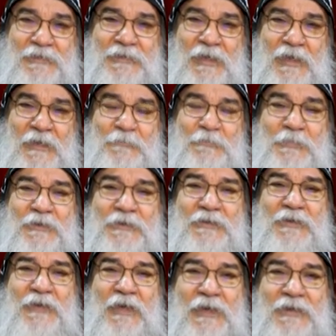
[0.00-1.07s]
يعبر
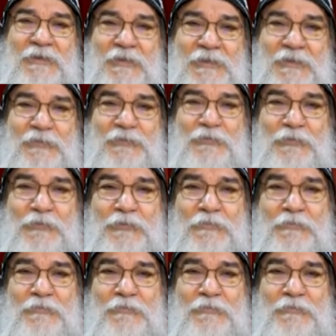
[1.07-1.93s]
عن غيرته